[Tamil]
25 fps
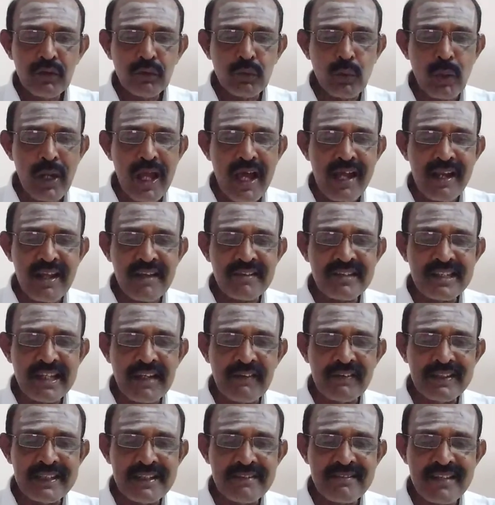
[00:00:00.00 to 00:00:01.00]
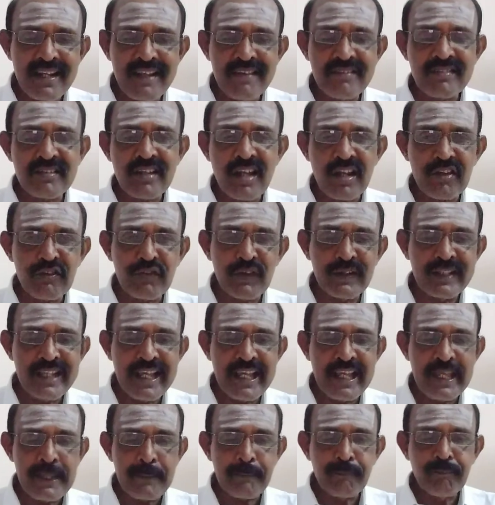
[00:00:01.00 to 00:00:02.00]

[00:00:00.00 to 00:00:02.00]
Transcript: துளாராசிக்கு வந்து ஸ்ரீ சரஸ்வதி